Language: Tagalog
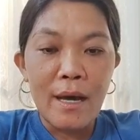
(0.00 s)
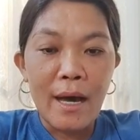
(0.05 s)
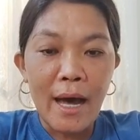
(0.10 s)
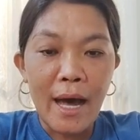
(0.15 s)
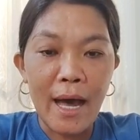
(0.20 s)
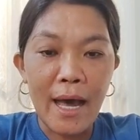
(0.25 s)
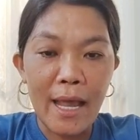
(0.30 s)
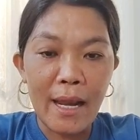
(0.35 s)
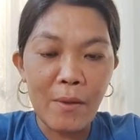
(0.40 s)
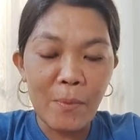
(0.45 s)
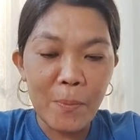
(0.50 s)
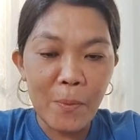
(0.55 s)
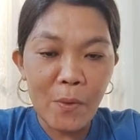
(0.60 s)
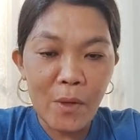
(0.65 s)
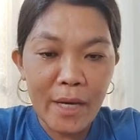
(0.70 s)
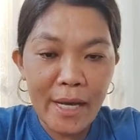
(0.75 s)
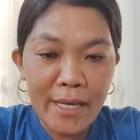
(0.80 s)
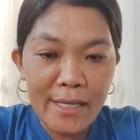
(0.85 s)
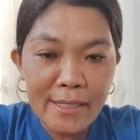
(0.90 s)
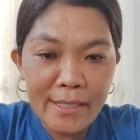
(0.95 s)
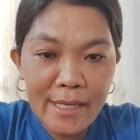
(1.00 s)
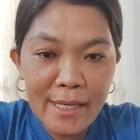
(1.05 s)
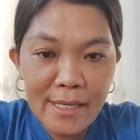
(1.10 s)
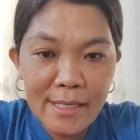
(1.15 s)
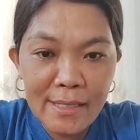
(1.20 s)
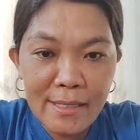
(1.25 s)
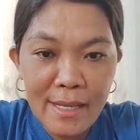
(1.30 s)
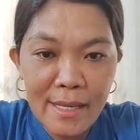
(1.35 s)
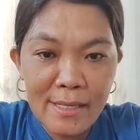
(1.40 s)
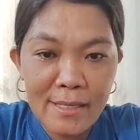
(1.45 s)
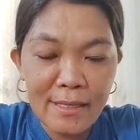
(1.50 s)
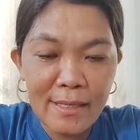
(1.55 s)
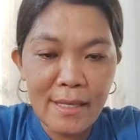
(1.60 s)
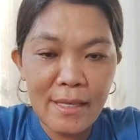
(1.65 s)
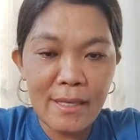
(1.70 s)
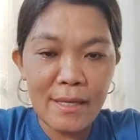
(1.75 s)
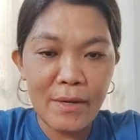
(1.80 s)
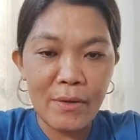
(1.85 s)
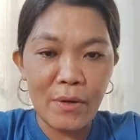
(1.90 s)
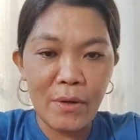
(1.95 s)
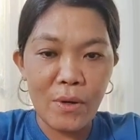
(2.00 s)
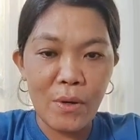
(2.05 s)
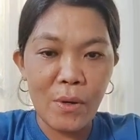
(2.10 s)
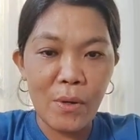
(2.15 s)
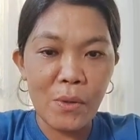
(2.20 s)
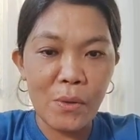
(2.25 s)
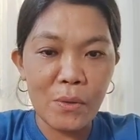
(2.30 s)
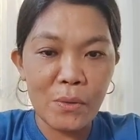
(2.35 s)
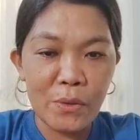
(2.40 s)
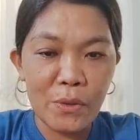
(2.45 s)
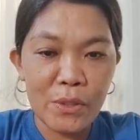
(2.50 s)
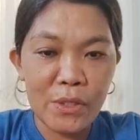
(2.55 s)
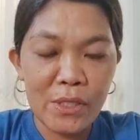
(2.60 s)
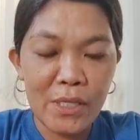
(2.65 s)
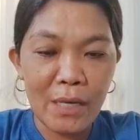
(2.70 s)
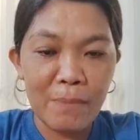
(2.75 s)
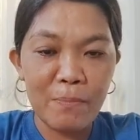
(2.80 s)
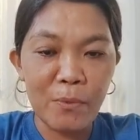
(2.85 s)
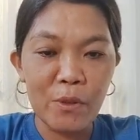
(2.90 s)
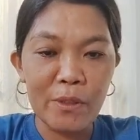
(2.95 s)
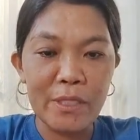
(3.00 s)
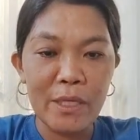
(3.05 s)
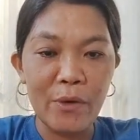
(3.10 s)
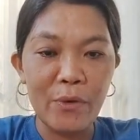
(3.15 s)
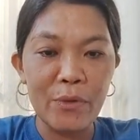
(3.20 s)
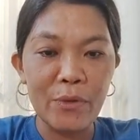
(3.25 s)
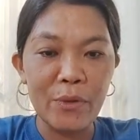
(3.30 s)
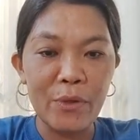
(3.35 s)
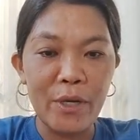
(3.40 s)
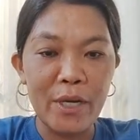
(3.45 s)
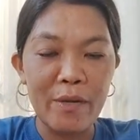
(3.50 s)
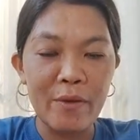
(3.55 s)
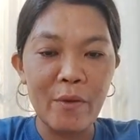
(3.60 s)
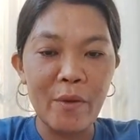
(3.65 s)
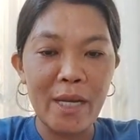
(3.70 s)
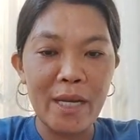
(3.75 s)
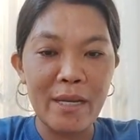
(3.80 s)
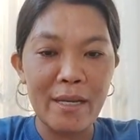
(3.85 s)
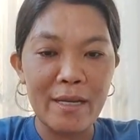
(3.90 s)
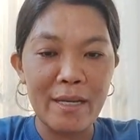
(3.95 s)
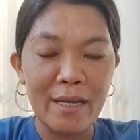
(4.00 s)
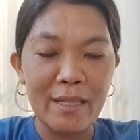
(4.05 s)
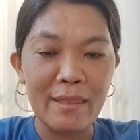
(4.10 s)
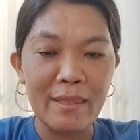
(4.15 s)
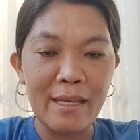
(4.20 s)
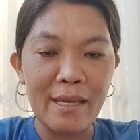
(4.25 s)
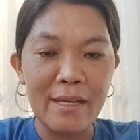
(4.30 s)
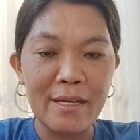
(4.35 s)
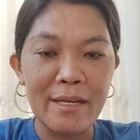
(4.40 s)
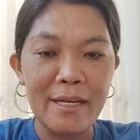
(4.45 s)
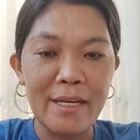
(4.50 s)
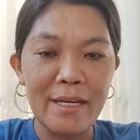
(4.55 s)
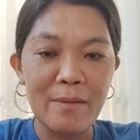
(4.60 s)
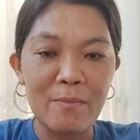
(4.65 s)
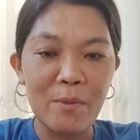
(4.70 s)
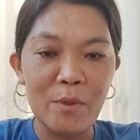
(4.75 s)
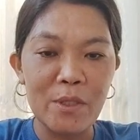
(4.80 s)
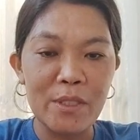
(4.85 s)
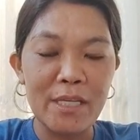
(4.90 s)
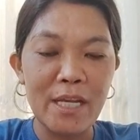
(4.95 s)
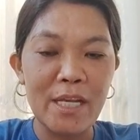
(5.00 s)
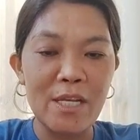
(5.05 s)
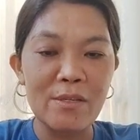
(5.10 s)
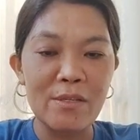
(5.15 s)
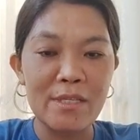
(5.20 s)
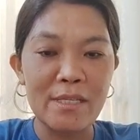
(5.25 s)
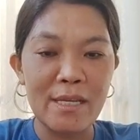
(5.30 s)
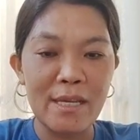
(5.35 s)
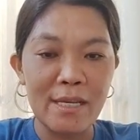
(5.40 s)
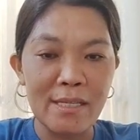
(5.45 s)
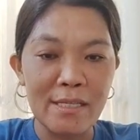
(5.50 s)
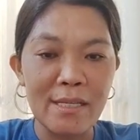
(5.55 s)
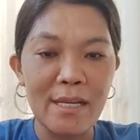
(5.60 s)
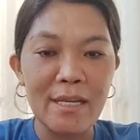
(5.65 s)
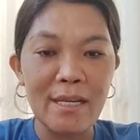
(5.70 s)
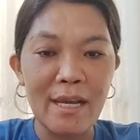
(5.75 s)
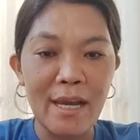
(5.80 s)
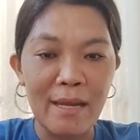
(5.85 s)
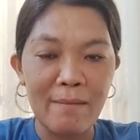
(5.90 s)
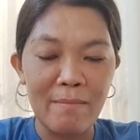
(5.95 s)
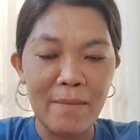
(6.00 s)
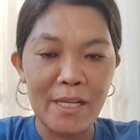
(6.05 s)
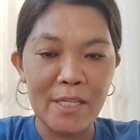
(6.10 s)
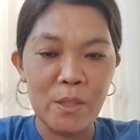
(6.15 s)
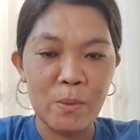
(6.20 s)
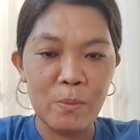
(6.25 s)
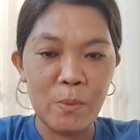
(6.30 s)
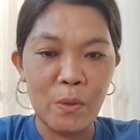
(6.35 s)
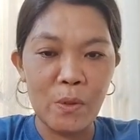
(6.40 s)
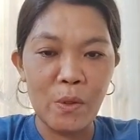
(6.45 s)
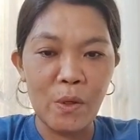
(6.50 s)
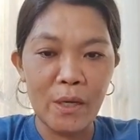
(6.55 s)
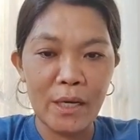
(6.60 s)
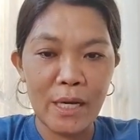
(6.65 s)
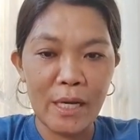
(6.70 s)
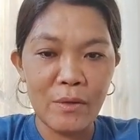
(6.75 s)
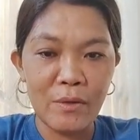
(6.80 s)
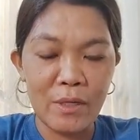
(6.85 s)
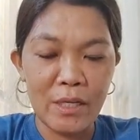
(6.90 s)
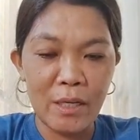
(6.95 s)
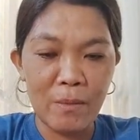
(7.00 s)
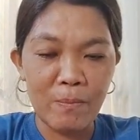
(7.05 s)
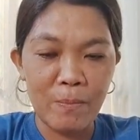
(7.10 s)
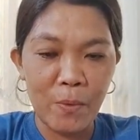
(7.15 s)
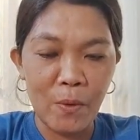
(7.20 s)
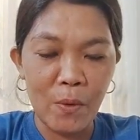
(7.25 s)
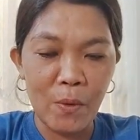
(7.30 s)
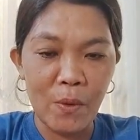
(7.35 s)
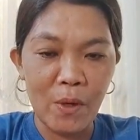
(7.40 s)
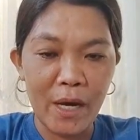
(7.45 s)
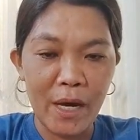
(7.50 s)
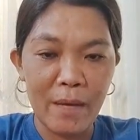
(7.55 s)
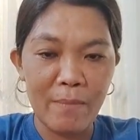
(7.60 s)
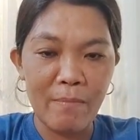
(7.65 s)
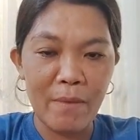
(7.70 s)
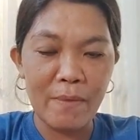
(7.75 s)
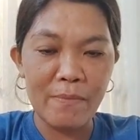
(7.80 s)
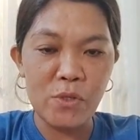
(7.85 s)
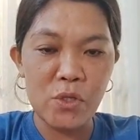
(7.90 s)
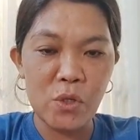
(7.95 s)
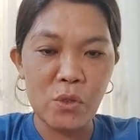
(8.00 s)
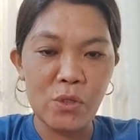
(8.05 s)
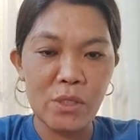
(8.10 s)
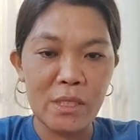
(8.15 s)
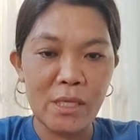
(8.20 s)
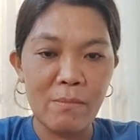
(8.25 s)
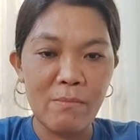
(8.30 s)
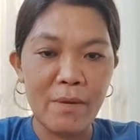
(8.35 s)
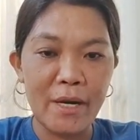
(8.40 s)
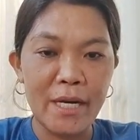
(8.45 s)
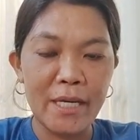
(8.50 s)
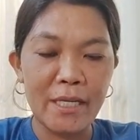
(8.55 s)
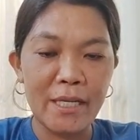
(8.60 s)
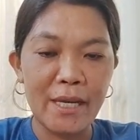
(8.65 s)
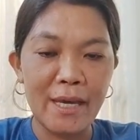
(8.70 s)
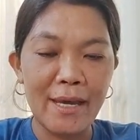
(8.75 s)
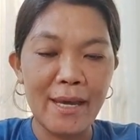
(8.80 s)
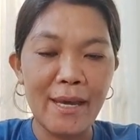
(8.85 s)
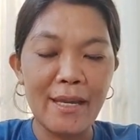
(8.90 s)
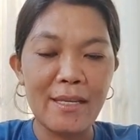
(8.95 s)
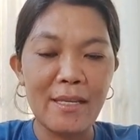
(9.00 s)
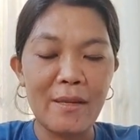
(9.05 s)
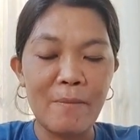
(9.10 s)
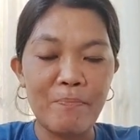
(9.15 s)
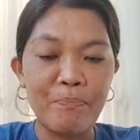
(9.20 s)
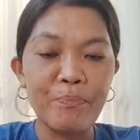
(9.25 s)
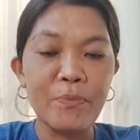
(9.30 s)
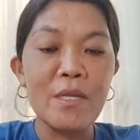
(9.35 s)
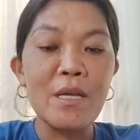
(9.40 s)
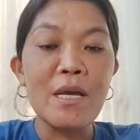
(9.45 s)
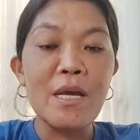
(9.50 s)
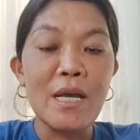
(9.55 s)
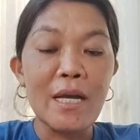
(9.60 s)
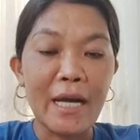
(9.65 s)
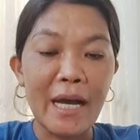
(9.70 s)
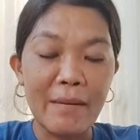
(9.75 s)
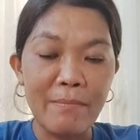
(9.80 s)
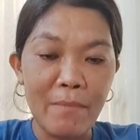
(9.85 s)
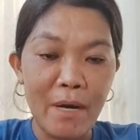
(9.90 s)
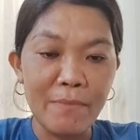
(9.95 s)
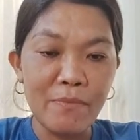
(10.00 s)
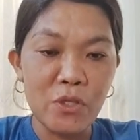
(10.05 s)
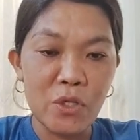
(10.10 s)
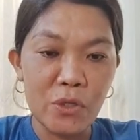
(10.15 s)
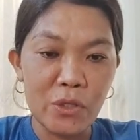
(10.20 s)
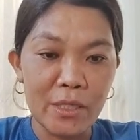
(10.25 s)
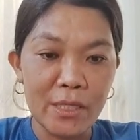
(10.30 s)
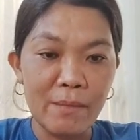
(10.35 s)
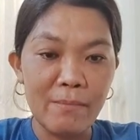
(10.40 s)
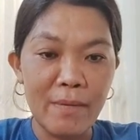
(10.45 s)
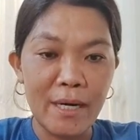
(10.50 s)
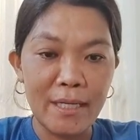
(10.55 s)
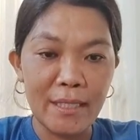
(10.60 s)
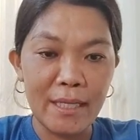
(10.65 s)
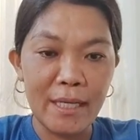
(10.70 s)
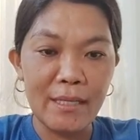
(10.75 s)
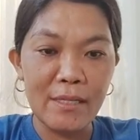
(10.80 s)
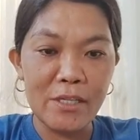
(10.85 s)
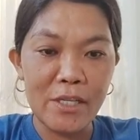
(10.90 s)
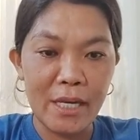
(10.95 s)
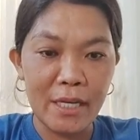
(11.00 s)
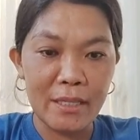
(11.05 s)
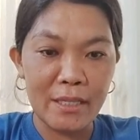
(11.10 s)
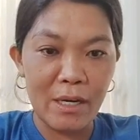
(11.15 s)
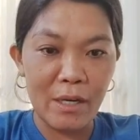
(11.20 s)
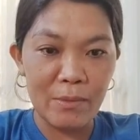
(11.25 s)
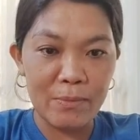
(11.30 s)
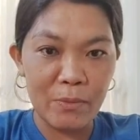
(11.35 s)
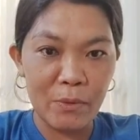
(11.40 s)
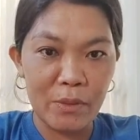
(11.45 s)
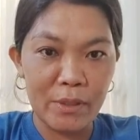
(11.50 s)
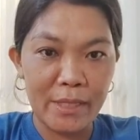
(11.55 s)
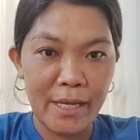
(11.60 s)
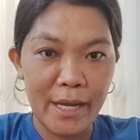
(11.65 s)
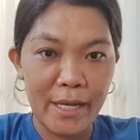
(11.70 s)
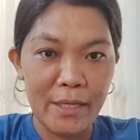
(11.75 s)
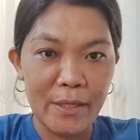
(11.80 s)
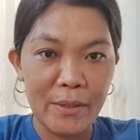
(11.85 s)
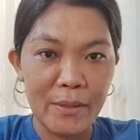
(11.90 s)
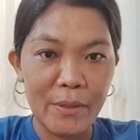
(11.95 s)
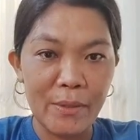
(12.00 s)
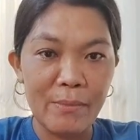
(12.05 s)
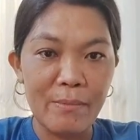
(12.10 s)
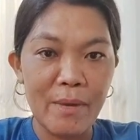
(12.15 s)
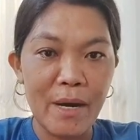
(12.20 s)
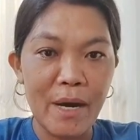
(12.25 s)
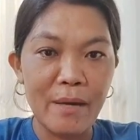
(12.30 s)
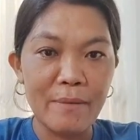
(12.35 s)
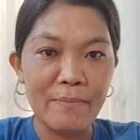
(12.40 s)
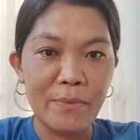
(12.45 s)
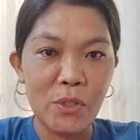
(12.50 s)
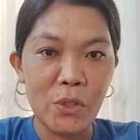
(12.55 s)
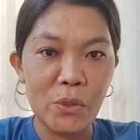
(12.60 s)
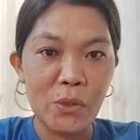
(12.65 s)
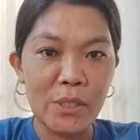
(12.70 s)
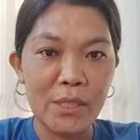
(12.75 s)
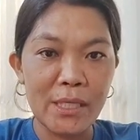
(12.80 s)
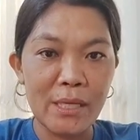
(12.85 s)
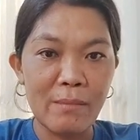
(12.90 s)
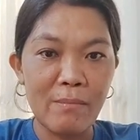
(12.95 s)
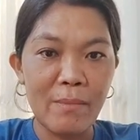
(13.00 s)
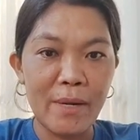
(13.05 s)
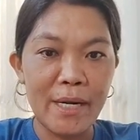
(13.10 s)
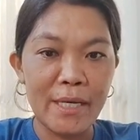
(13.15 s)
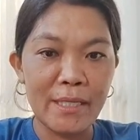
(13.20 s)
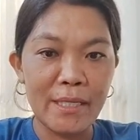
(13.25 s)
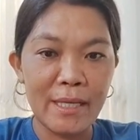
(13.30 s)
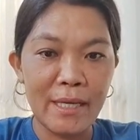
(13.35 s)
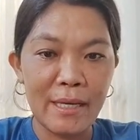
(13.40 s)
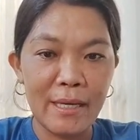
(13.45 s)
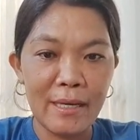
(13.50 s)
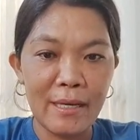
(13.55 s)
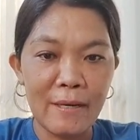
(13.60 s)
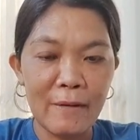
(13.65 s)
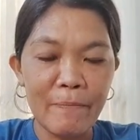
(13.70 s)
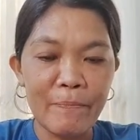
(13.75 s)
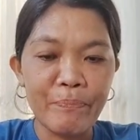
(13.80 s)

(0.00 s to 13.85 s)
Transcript: Hello po kay Sis Destiny Rose. Diyan po sa Ontario, Canada. Take care din po sa inyo sis and God bless po. Ganon din po kay Ma'am Josie Martin. Kay Ma'am Josie Martin, shoutout po sa inyo. Ma'am Josie Martin.